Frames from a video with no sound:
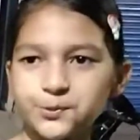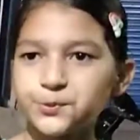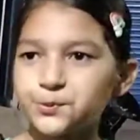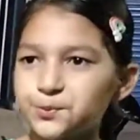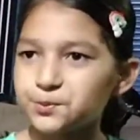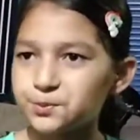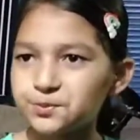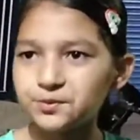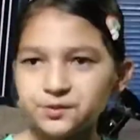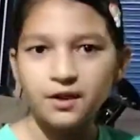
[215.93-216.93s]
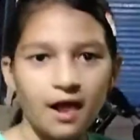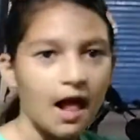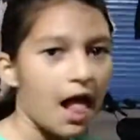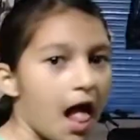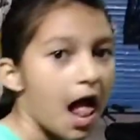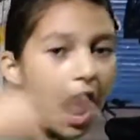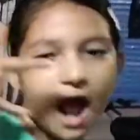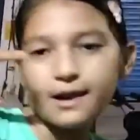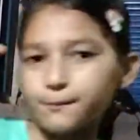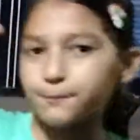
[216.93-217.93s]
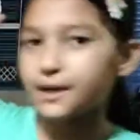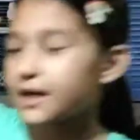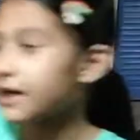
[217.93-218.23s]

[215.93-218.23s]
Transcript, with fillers: बस वही है इसे बर्दाश्त करो अब जब